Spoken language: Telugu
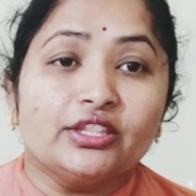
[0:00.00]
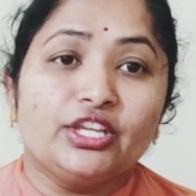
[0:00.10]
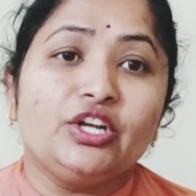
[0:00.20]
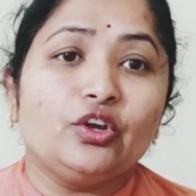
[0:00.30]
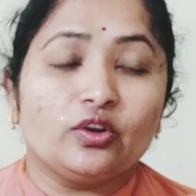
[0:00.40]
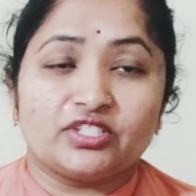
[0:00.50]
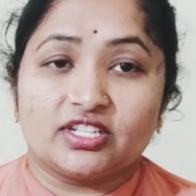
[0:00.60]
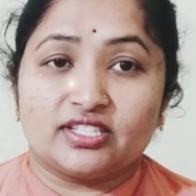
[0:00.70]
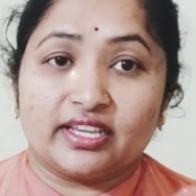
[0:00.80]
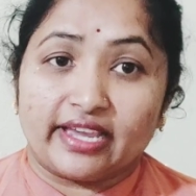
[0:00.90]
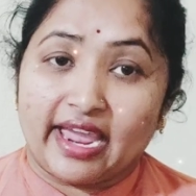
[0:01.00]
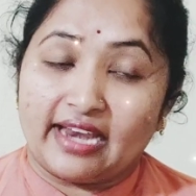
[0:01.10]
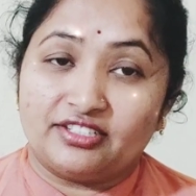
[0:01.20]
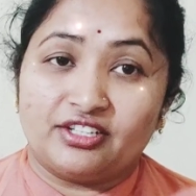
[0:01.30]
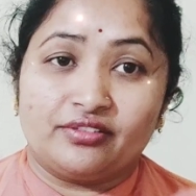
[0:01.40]
దీనిలో వచ్చేసి
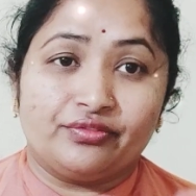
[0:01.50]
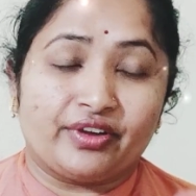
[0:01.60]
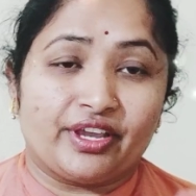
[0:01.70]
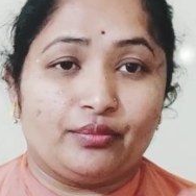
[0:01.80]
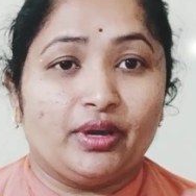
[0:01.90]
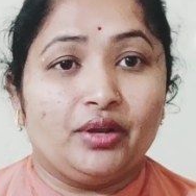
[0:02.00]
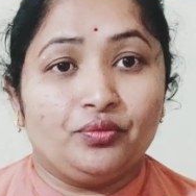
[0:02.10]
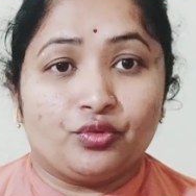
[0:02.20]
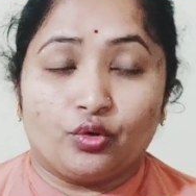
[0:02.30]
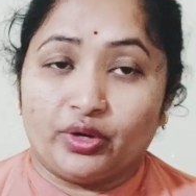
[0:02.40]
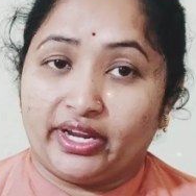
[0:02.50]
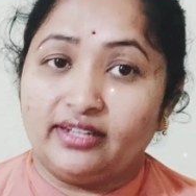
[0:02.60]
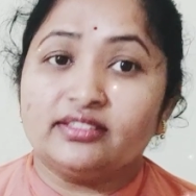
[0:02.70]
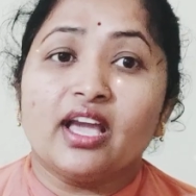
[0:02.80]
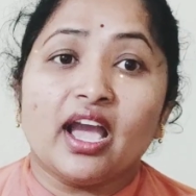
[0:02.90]
కాల్షియం ఫైబర్
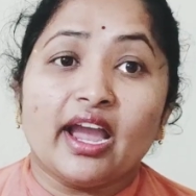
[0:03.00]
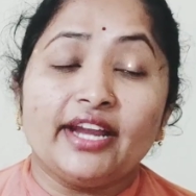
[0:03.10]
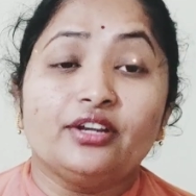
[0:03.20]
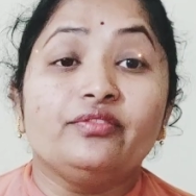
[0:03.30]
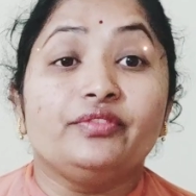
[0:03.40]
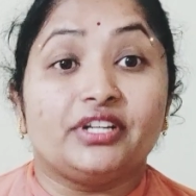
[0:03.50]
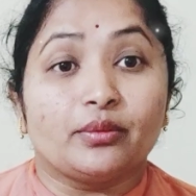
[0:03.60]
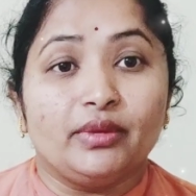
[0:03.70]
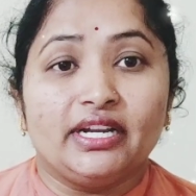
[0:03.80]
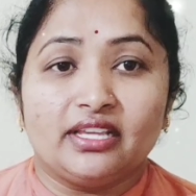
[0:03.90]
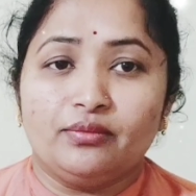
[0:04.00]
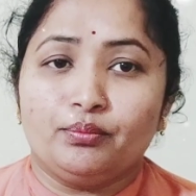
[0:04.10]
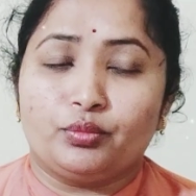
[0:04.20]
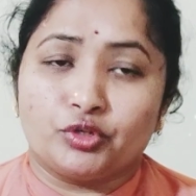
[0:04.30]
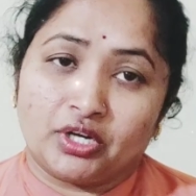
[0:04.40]
ప్రోటీన్స్ అండ్ విటమిన్ డి
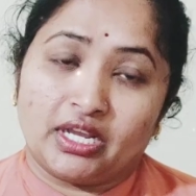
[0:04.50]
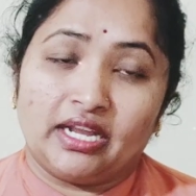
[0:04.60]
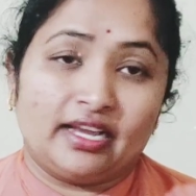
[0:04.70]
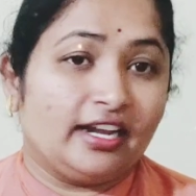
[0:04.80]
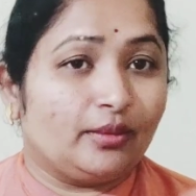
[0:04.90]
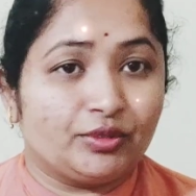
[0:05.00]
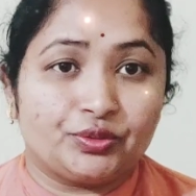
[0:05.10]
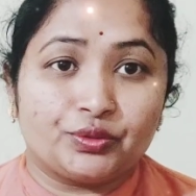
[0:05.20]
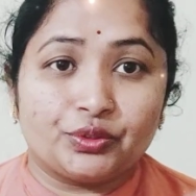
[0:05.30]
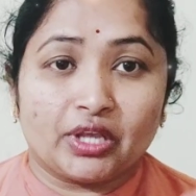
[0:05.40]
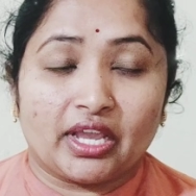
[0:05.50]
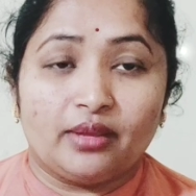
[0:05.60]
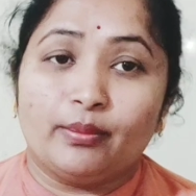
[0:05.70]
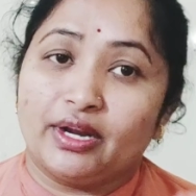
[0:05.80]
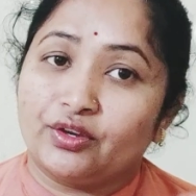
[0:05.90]
పుష్కలంగా
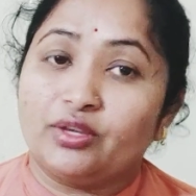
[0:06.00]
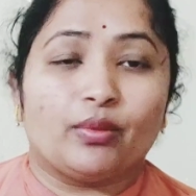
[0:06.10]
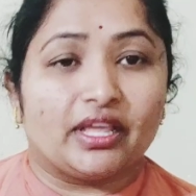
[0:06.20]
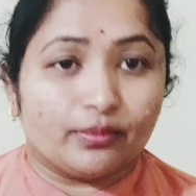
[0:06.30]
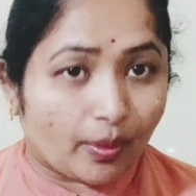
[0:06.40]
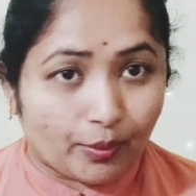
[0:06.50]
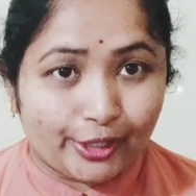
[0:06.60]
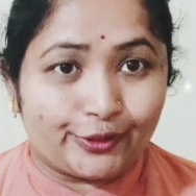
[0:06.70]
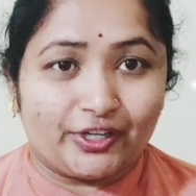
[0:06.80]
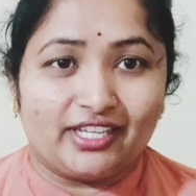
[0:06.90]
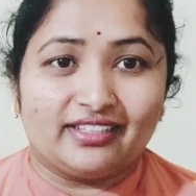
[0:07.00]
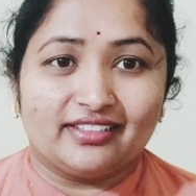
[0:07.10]
లభిస్తుంటాయి మనకు ఈ బాదం పప్పుల నుండి